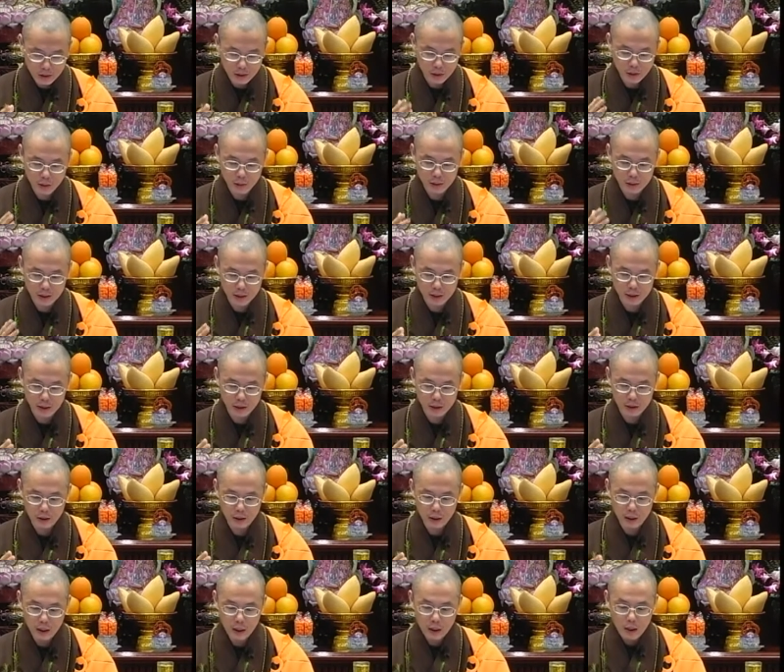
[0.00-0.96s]
修行。
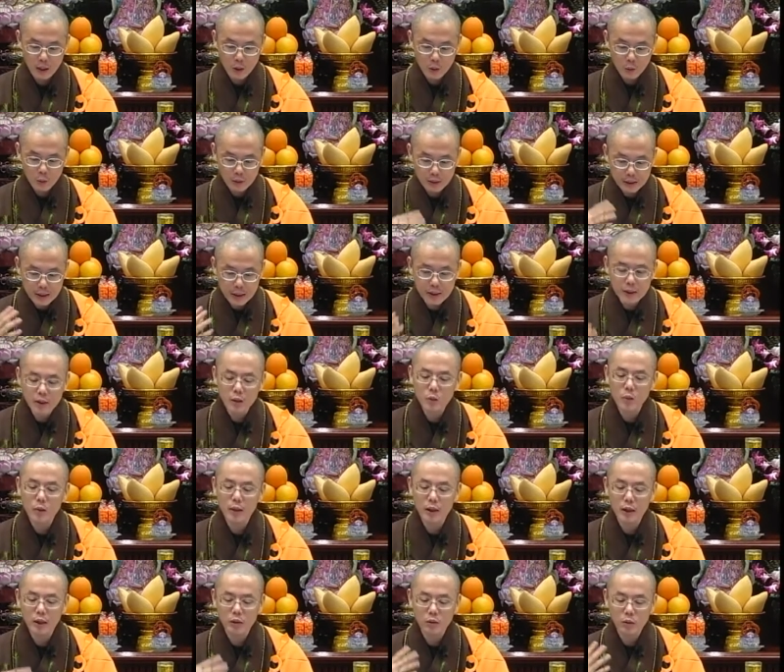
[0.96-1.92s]
我真正
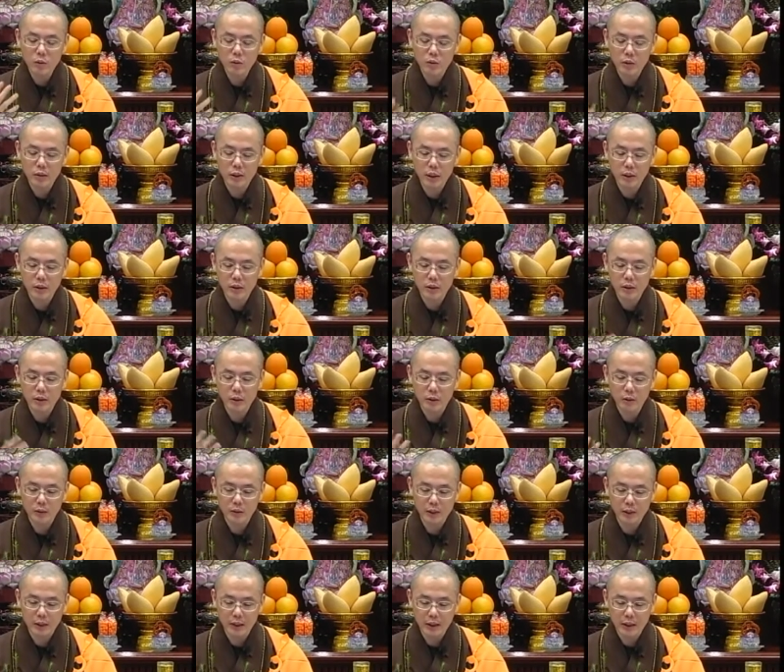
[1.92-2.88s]
为了众生
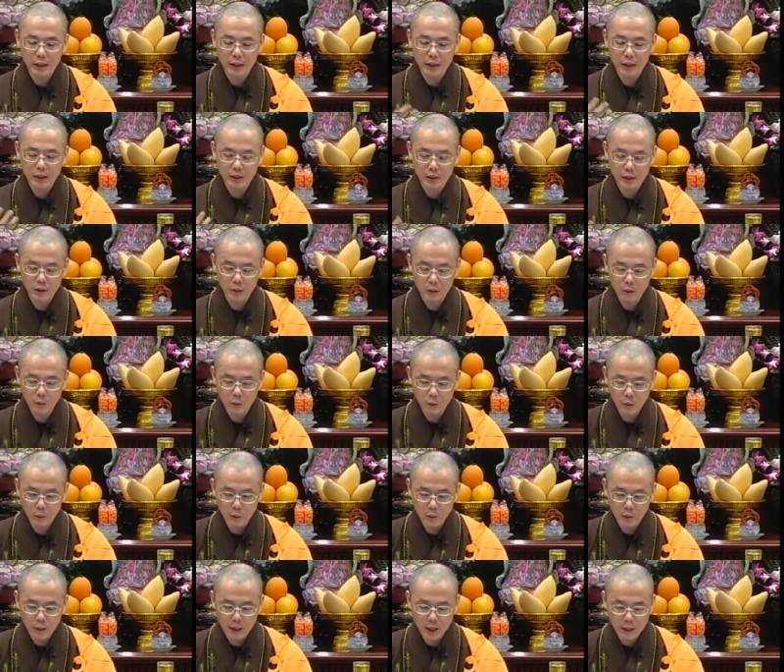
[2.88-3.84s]
修行呢，修
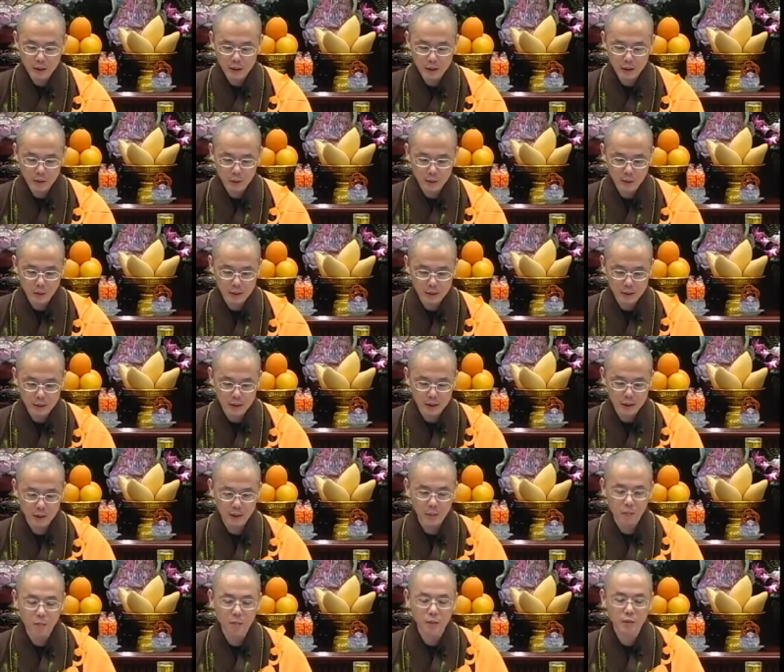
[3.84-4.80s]
无量的苦
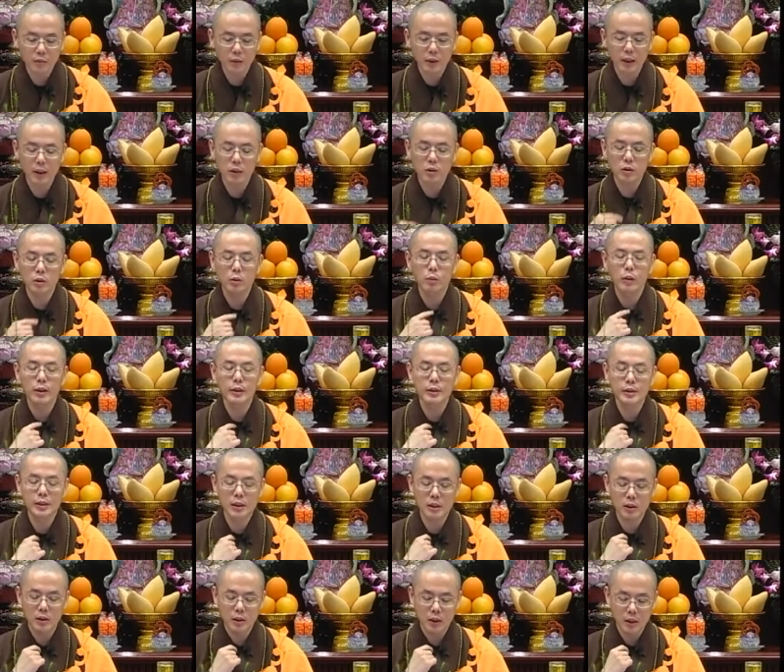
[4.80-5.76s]
行，目的是为
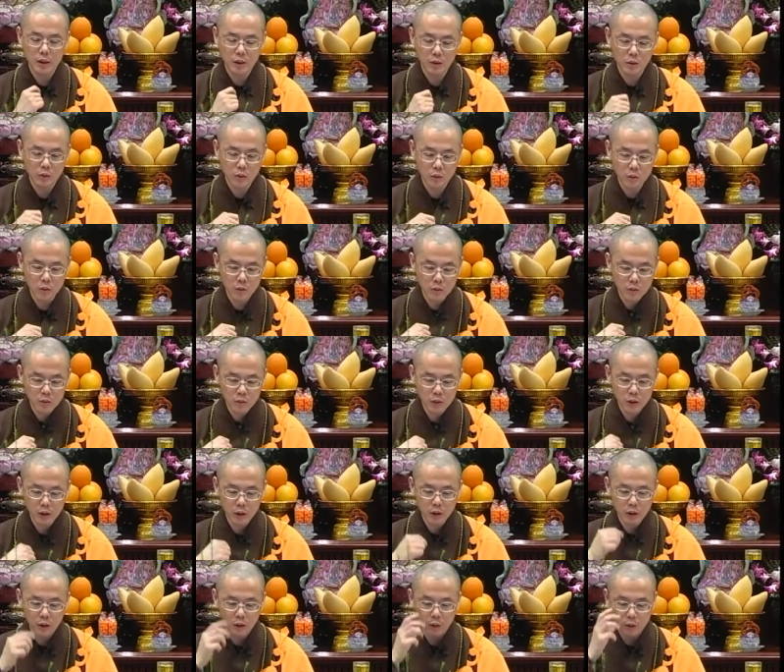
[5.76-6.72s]
解决一切众
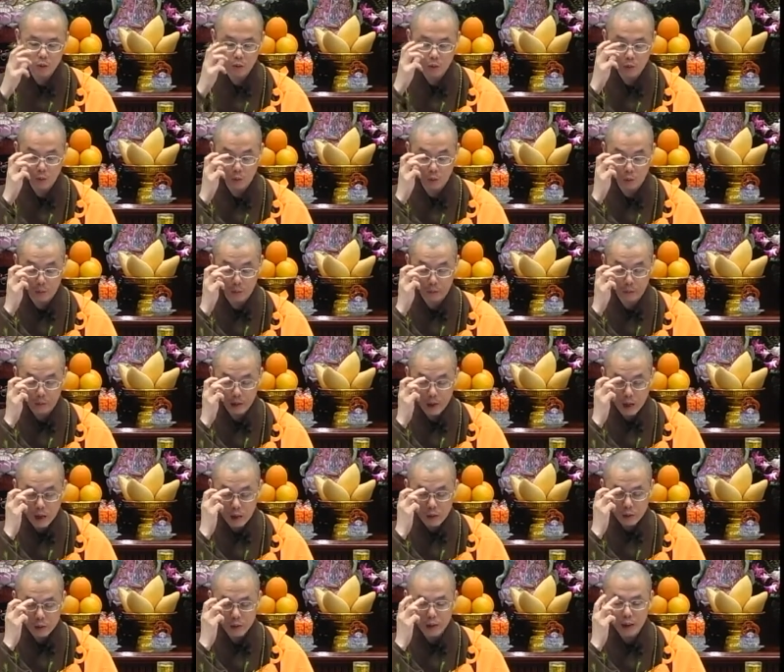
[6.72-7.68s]
生的痛苦。
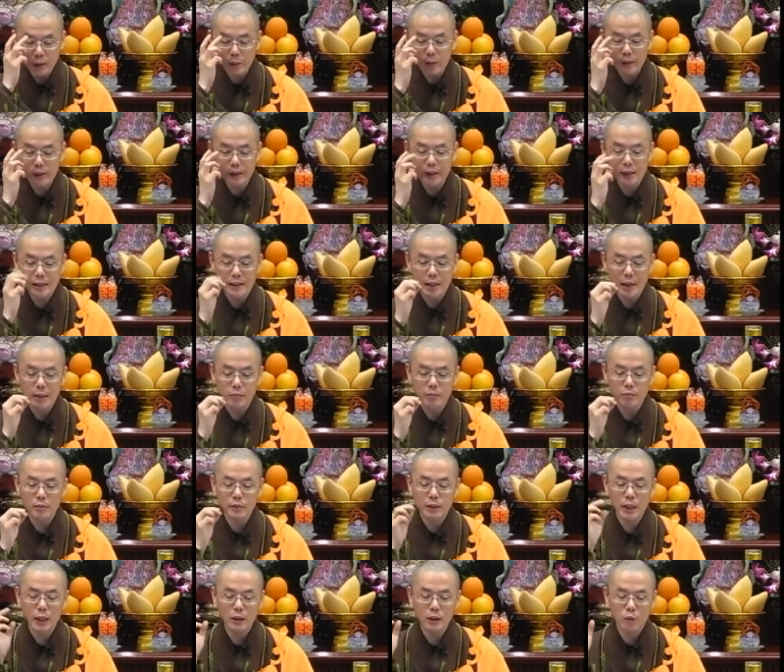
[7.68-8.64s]
所以，因为地藏
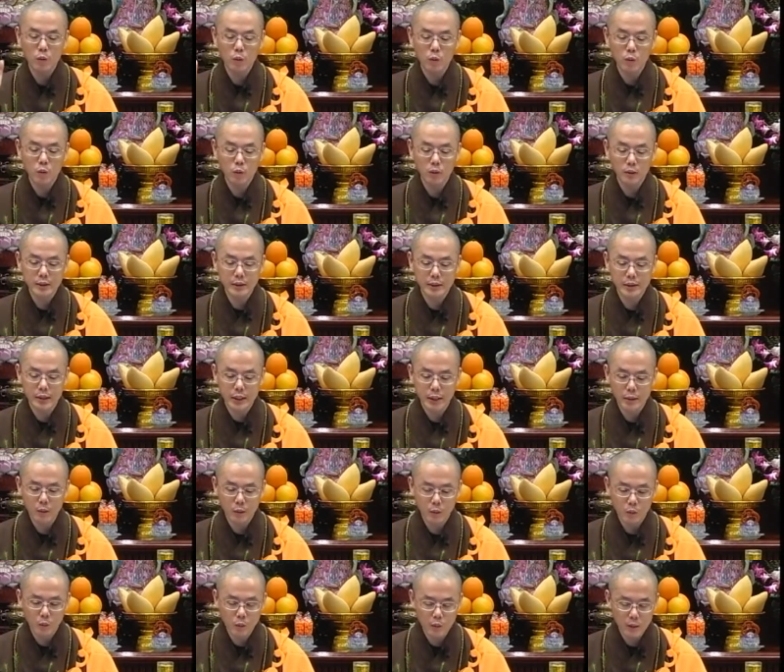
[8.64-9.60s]
菩萨多
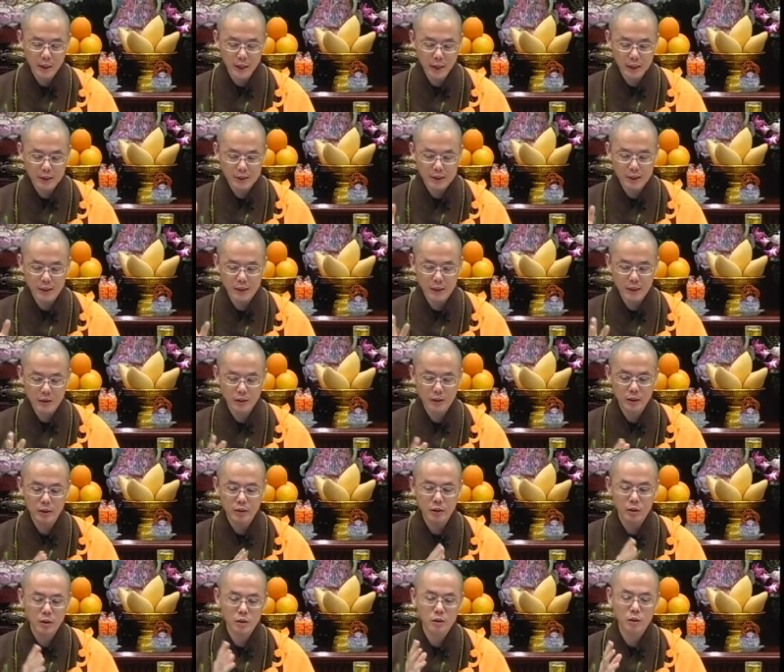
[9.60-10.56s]
劫无量劫呢，
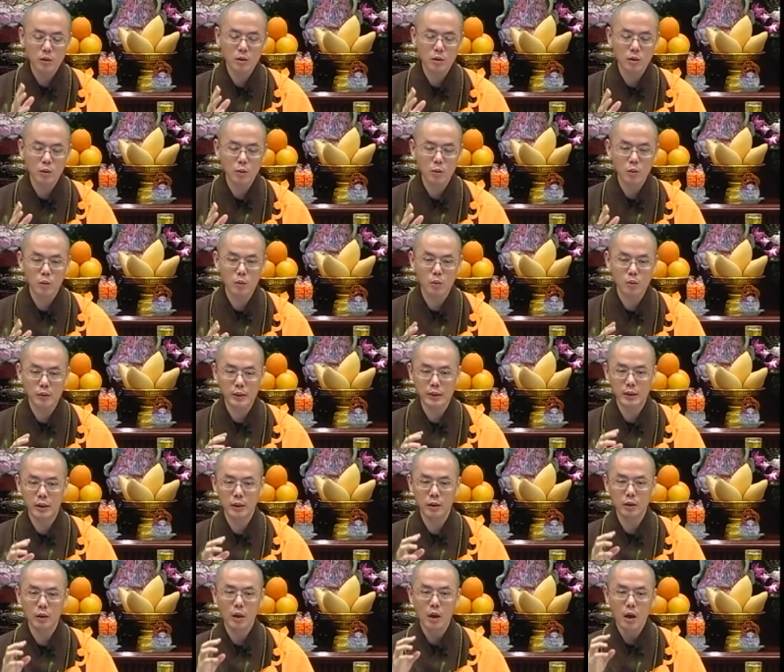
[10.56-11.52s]
生生是修苦
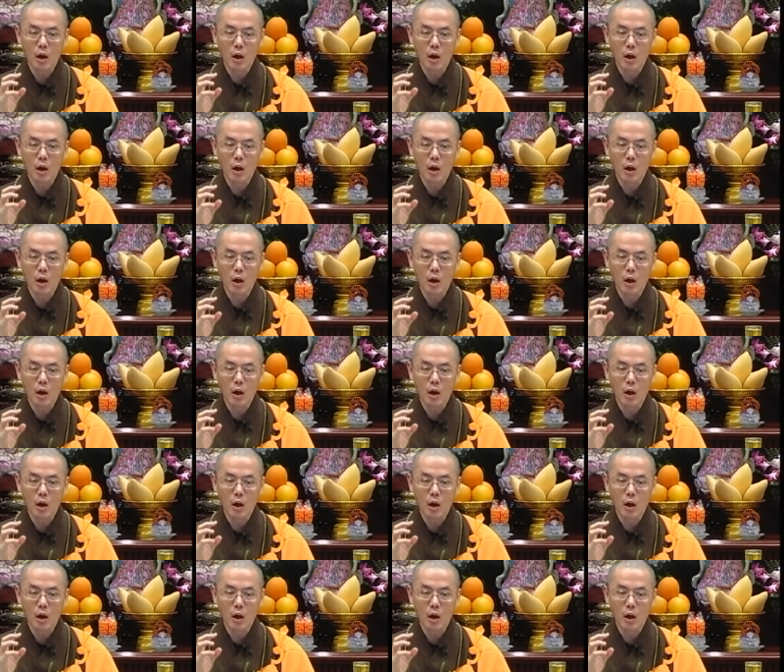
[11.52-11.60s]
行，